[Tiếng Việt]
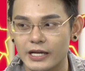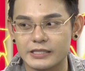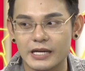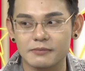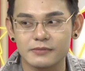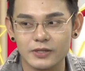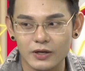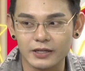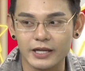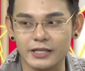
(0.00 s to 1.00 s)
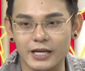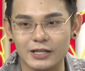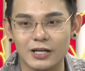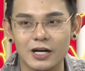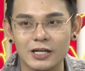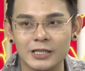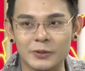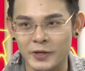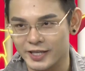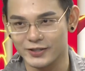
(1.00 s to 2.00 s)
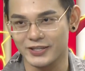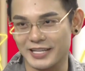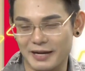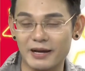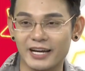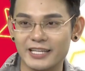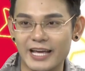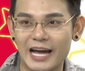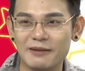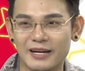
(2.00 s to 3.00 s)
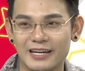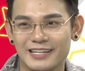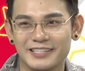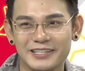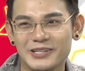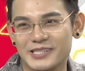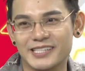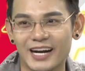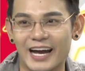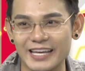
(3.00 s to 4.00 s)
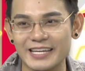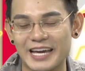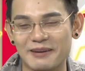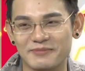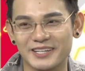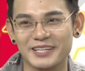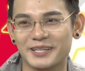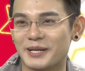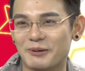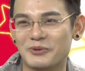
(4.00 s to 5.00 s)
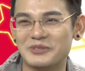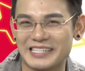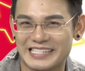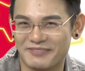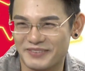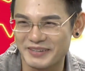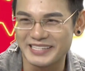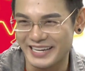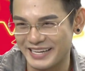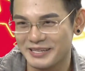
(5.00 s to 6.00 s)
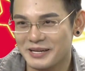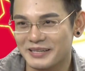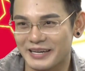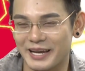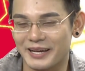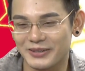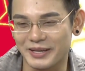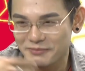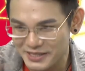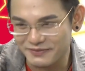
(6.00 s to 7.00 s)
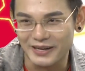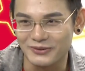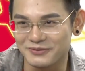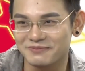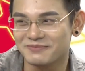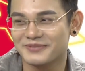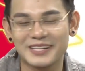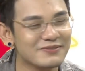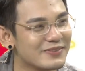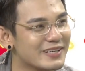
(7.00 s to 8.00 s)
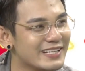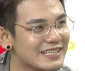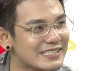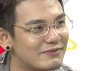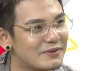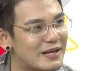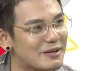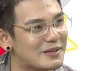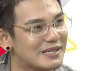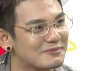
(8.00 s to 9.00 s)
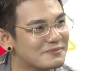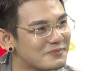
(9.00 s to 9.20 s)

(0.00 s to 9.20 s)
khi xem trailer này thì anh có lời khuyên gì cho các bạn khán giả mà những người sợ hãi như em, những người không muốn đi xem phim kinh dị lại có thể bước vào đến phim kinh dị để xem phim này không ạ? À?